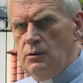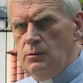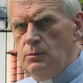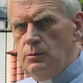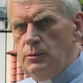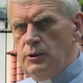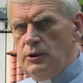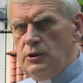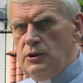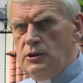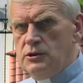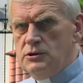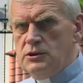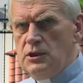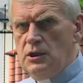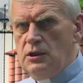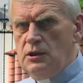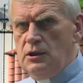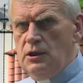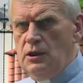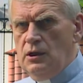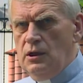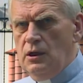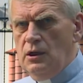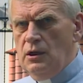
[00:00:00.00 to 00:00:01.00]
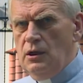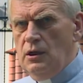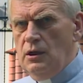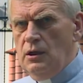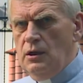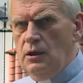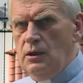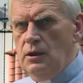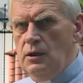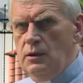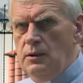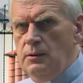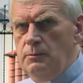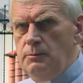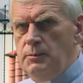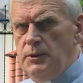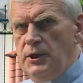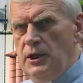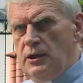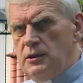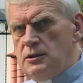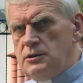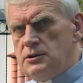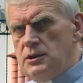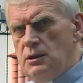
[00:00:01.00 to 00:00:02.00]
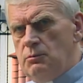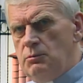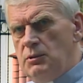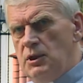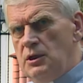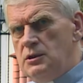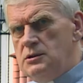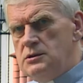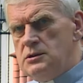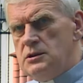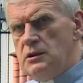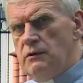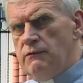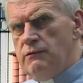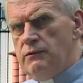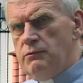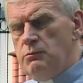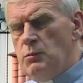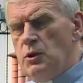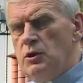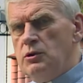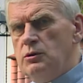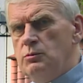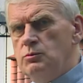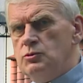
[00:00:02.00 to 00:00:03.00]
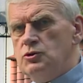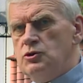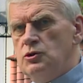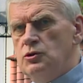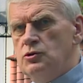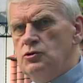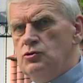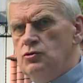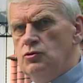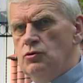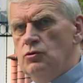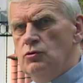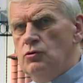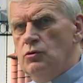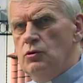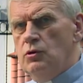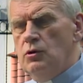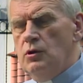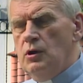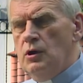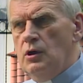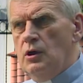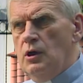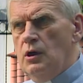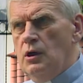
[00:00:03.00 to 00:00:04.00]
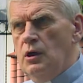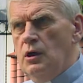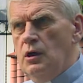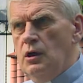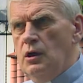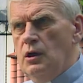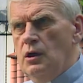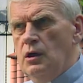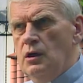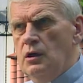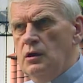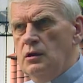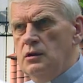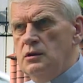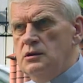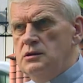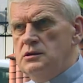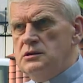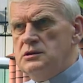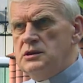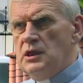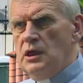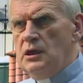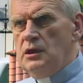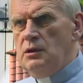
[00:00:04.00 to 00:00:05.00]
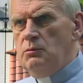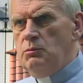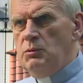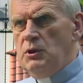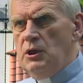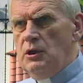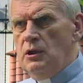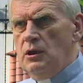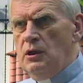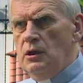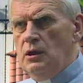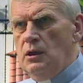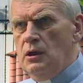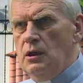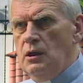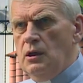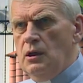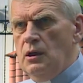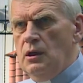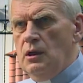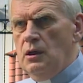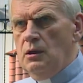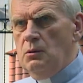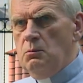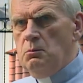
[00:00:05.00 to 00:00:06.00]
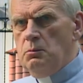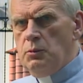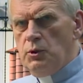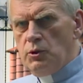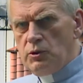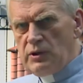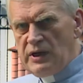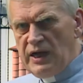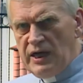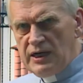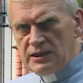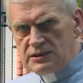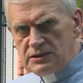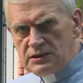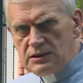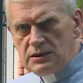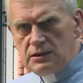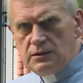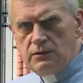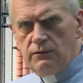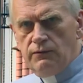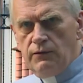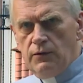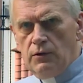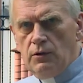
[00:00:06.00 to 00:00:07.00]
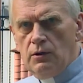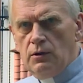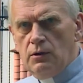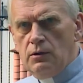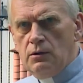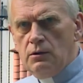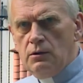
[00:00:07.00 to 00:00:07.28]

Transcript: Bo jeżeli pierwsze miejsce w moim życiu zajmie bogactwo,